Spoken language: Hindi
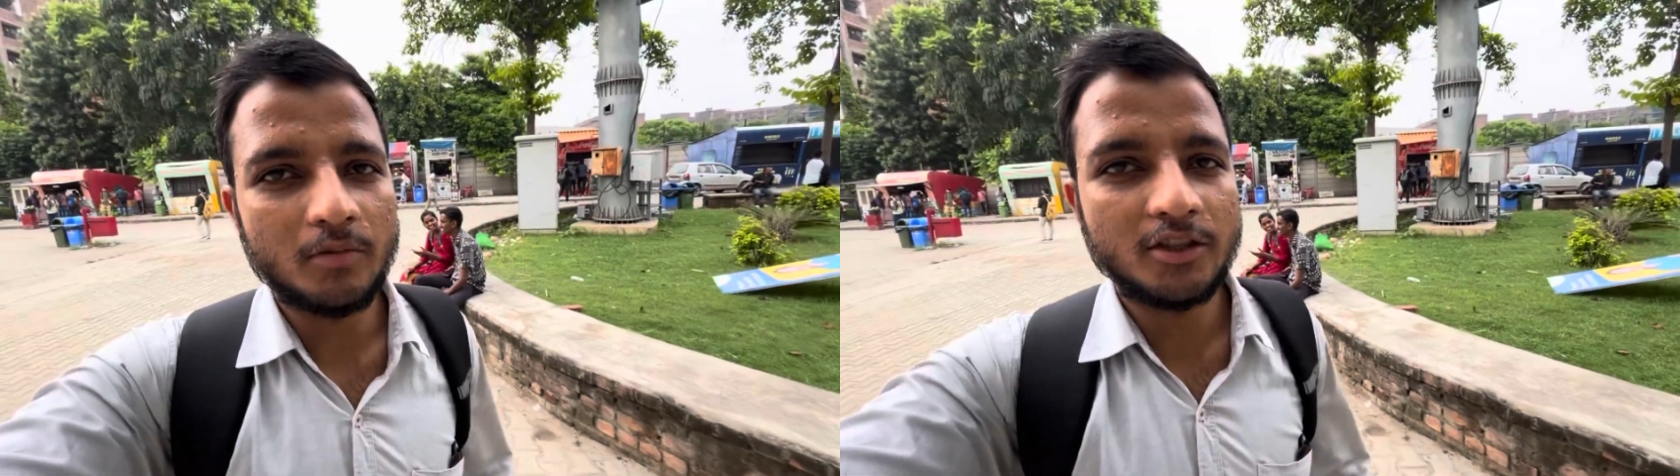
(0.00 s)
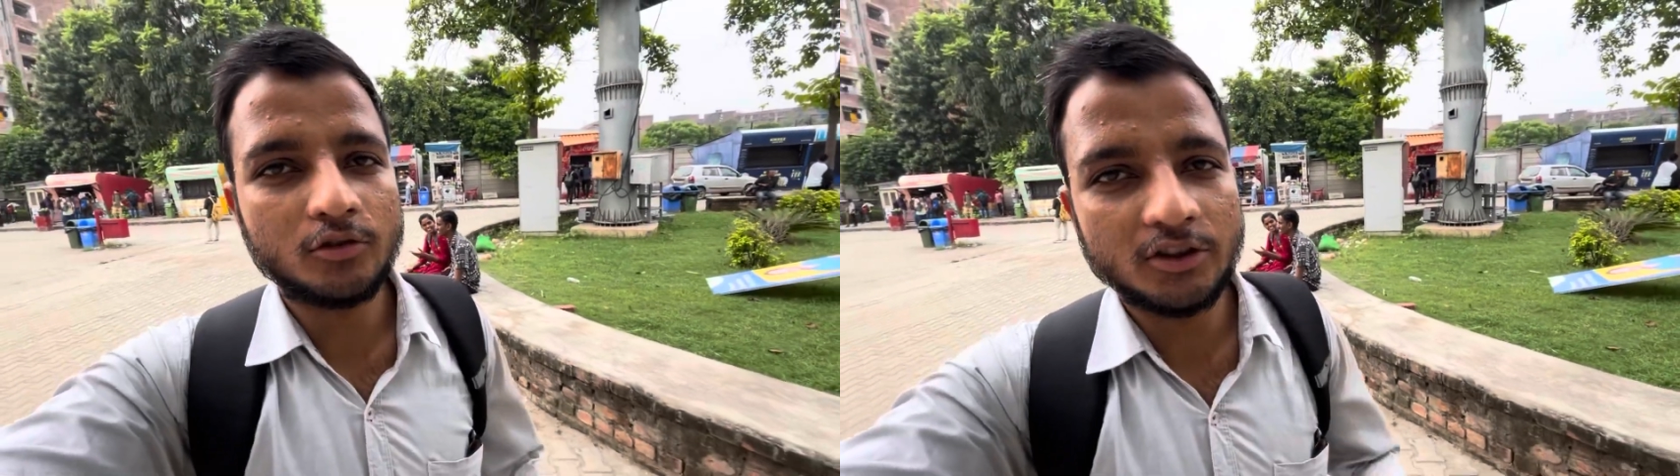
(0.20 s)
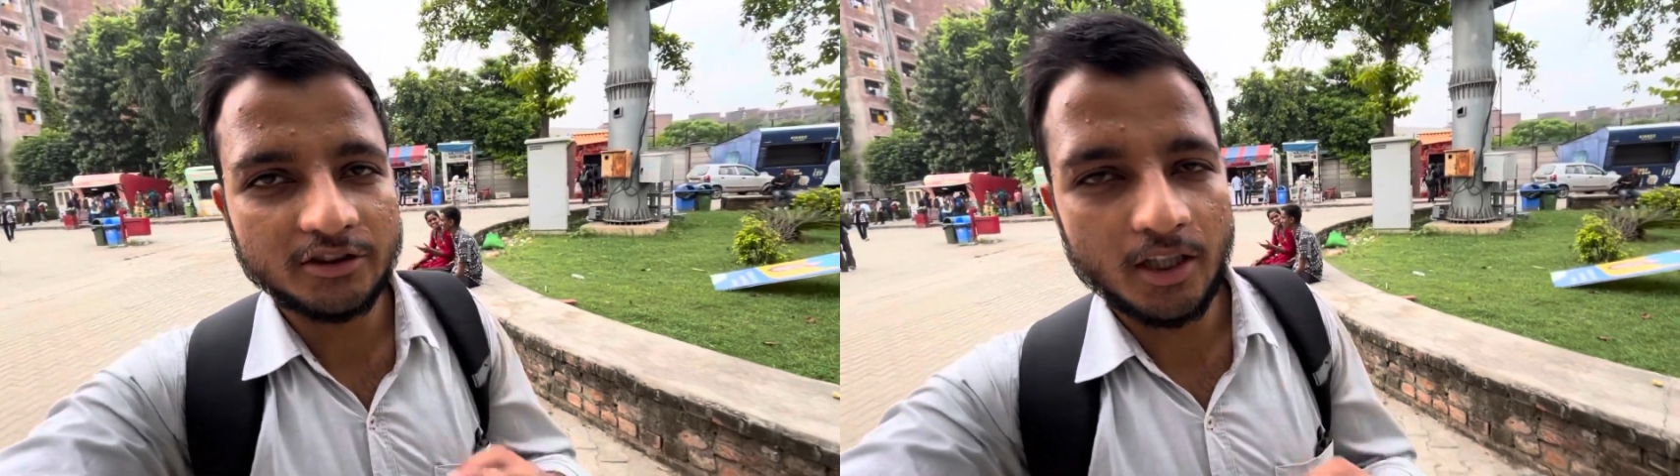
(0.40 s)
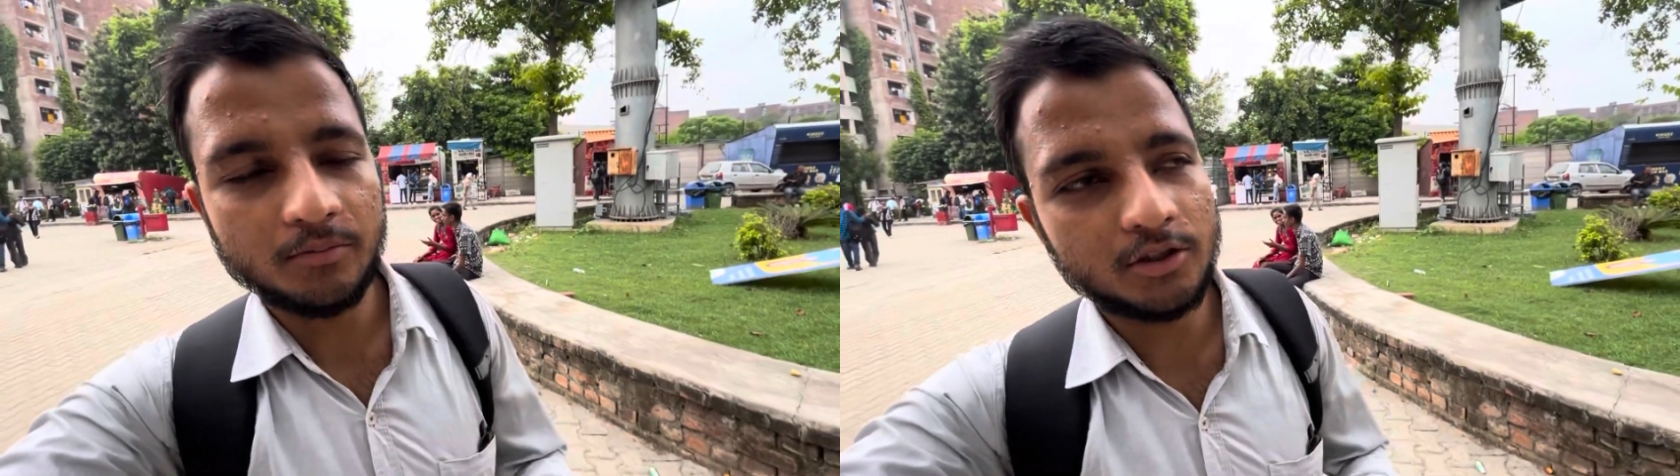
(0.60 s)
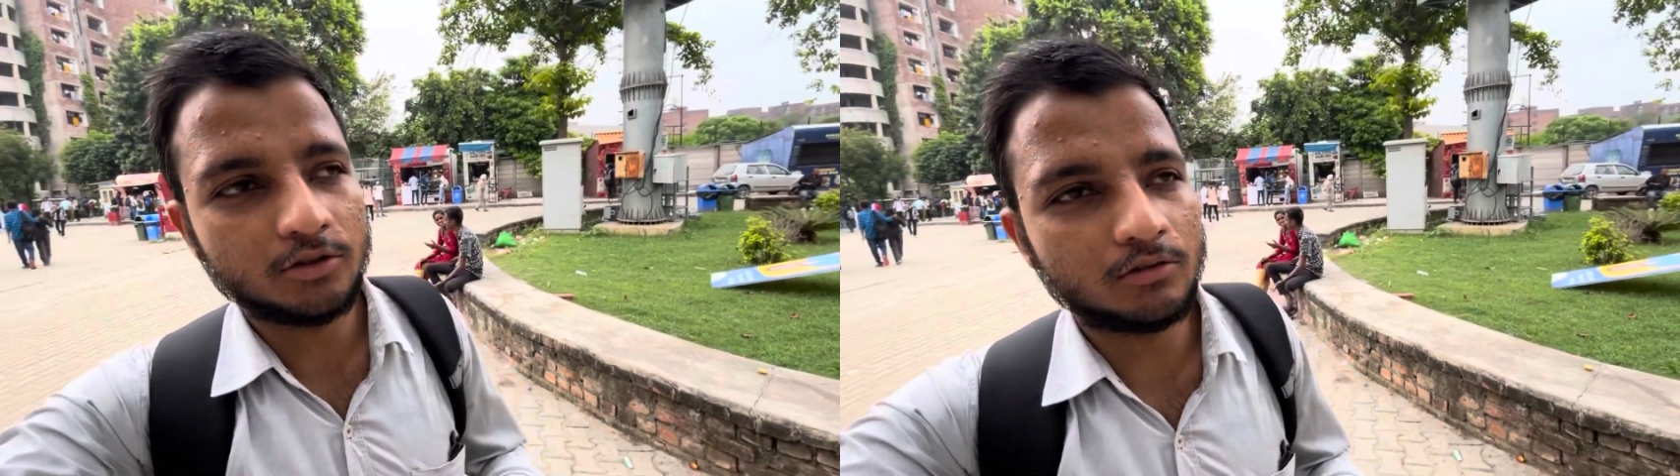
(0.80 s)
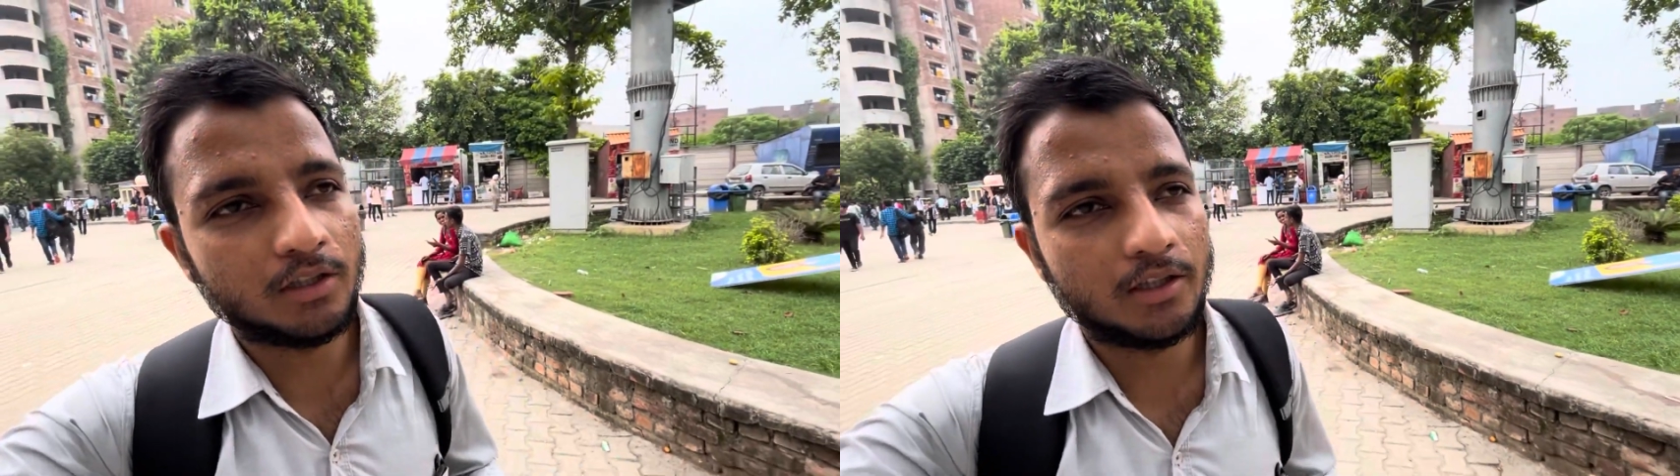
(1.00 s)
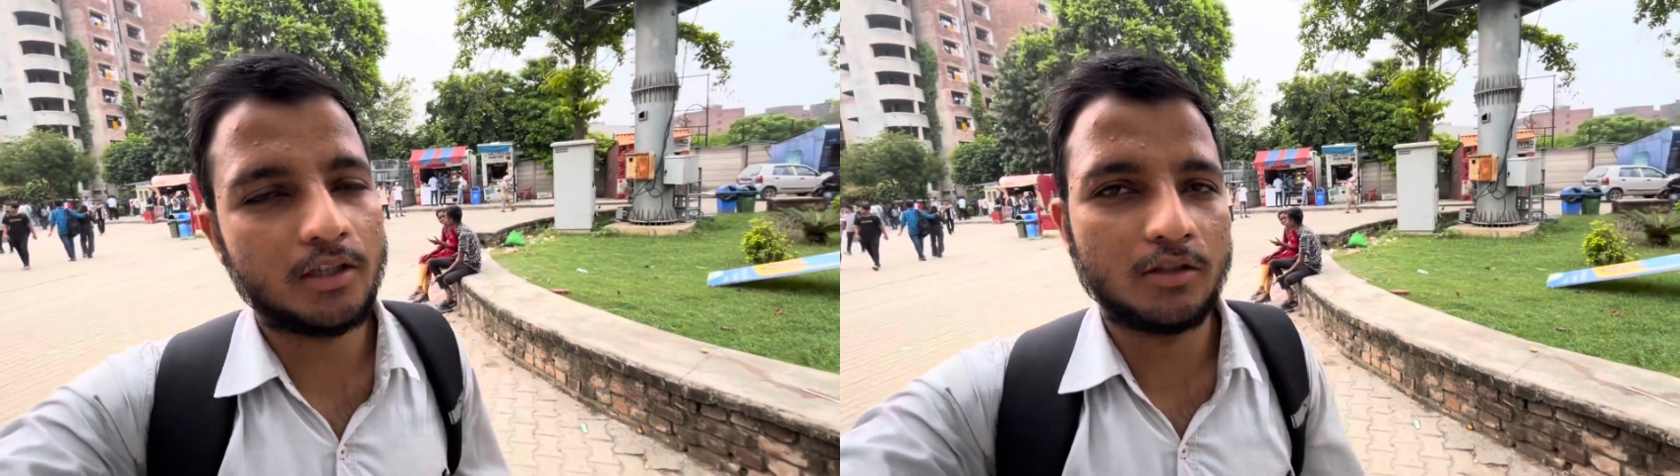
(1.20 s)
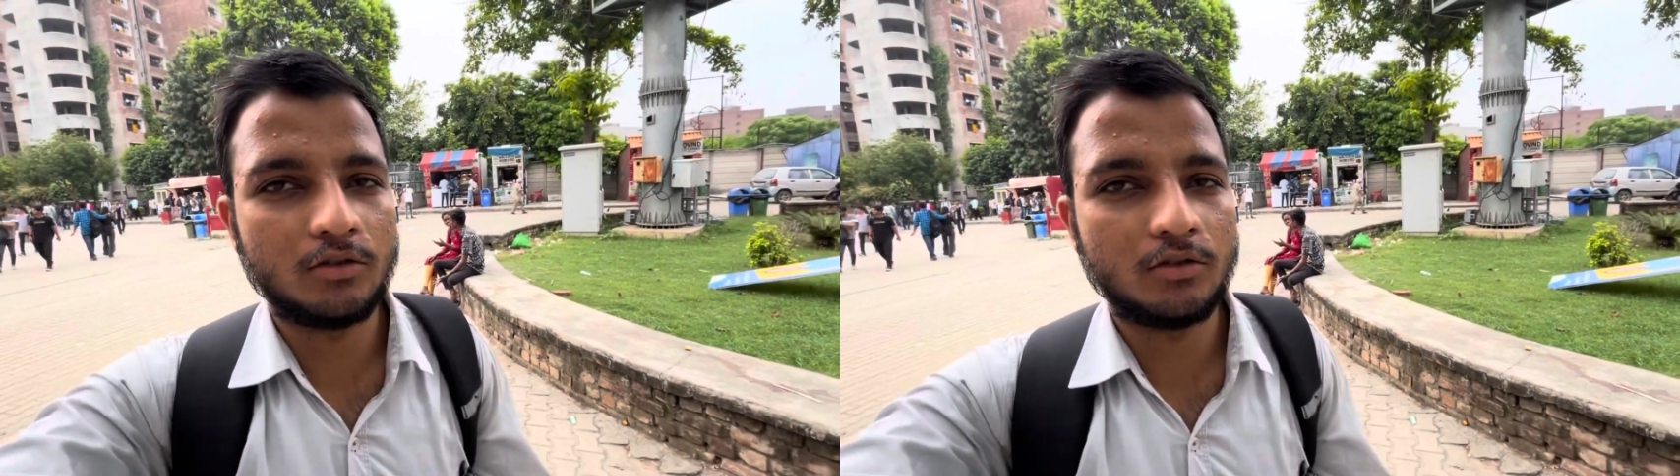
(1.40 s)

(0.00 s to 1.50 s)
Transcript: बट कोई सामने से उंगली करे